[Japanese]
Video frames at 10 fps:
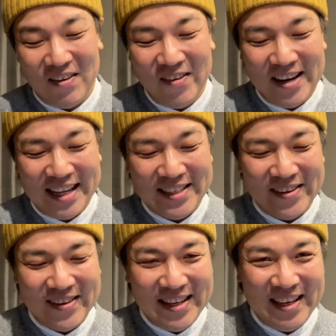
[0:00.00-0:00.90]
同じ
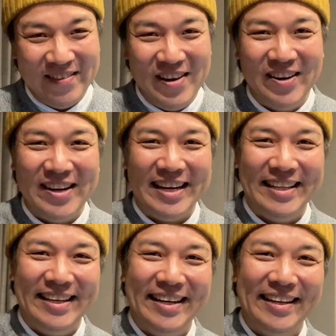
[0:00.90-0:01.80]
ように夢の
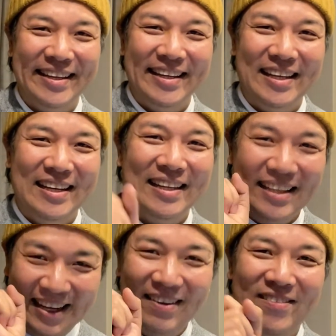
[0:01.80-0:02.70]
中で、
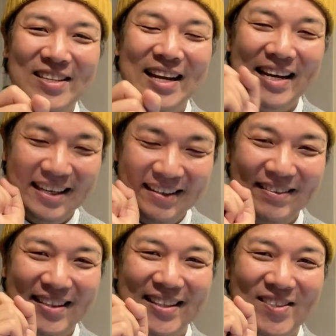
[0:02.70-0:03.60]
ね、飲みたい
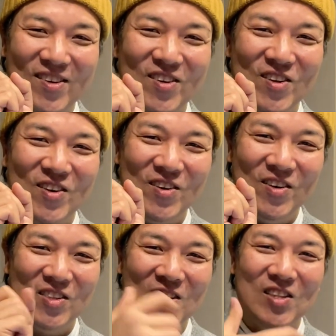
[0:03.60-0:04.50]
衝動
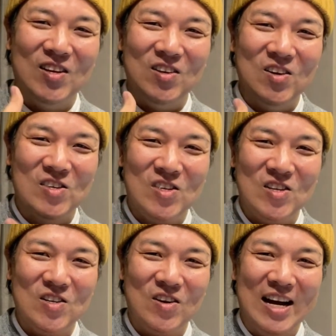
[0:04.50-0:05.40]
を、ちょっと欲
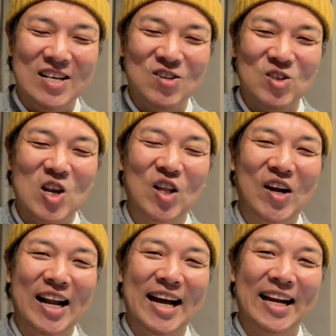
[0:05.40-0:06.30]
求を解消してるの
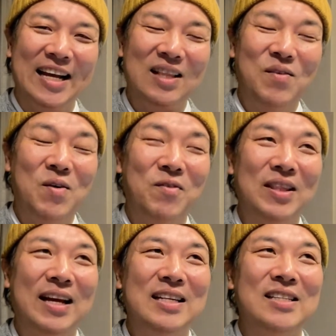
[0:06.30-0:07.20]
かななんて思っ
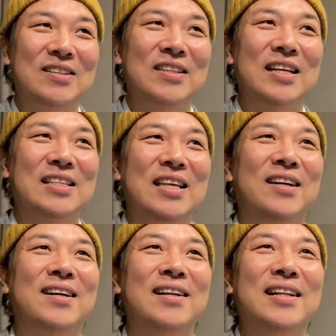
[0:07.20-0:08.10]
たりするんですけ
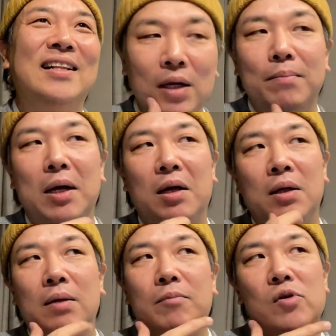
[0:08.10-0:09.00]
ど、まあ、
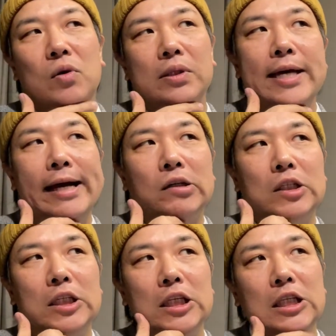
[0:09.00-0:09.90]
もう200
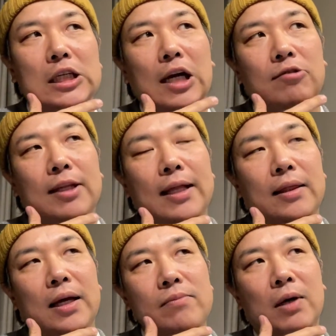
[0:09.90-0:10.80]
日近く経っ
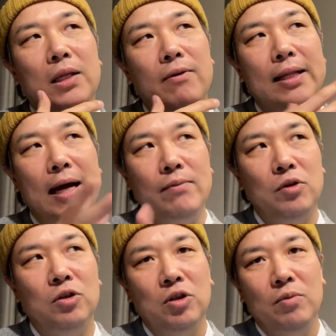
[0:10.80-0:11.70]
た今ではだい
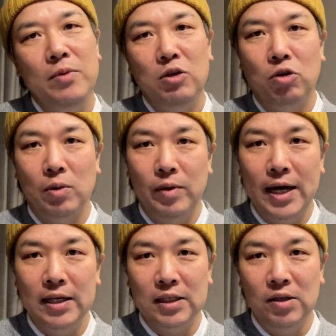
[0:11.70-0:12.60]
ぶ見ることも
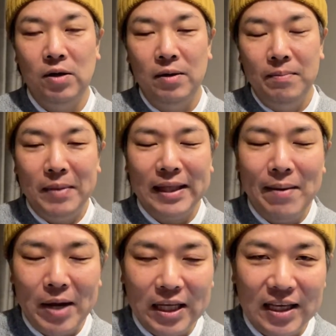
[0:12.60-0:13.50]
ないんですけど、まあ、
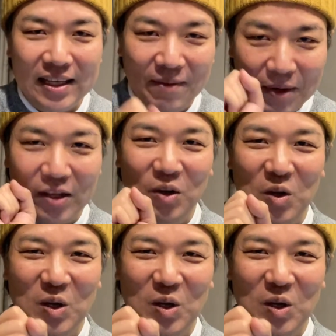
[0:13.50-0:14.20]
たまにやっぱ、